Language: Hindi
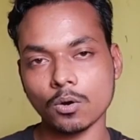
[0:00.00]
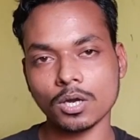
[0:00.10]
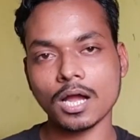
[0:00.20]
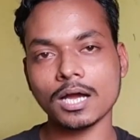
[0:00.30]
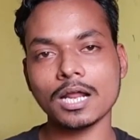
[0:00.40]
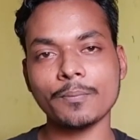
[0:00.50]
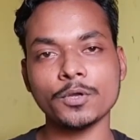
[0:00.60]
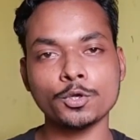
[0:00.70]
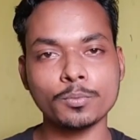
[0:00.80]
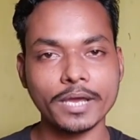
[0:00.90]
और अगर आप
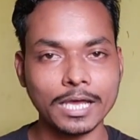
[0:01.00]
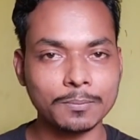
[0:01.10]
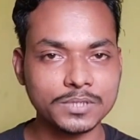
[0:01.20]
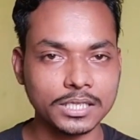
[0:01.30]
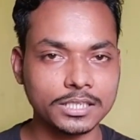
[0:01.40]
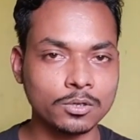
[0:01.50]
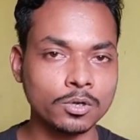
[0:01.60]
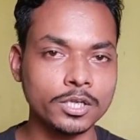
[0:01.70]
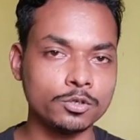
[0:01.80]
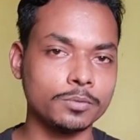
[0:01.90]
यूट्यूब हेल्प चाहते
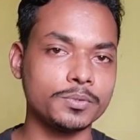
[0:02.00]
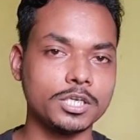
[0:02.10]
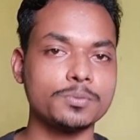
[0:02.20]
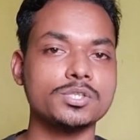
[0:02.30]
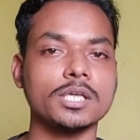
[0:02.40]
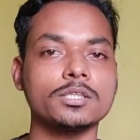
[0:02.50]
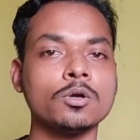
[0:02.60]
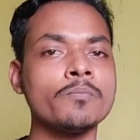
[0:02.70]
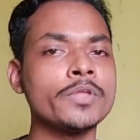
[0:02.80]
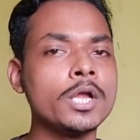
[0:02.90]
हो यूट्यूब टिप्स चाहते हो